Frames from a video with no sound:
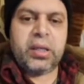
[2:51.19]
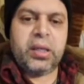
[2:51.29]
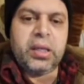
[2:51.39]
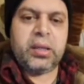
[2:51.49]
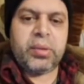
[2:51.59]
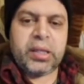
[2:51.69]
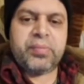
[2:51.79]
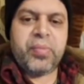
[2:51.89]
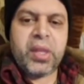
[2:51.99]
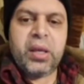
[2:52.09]
هي دي بقى
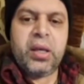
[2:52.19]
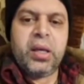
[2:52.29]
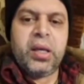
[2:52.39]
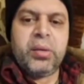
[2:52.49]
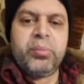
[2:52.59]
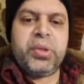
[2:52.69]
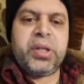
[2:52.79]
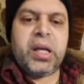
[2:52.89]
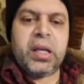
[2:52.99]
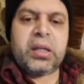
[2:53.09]

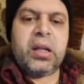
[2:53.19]
براية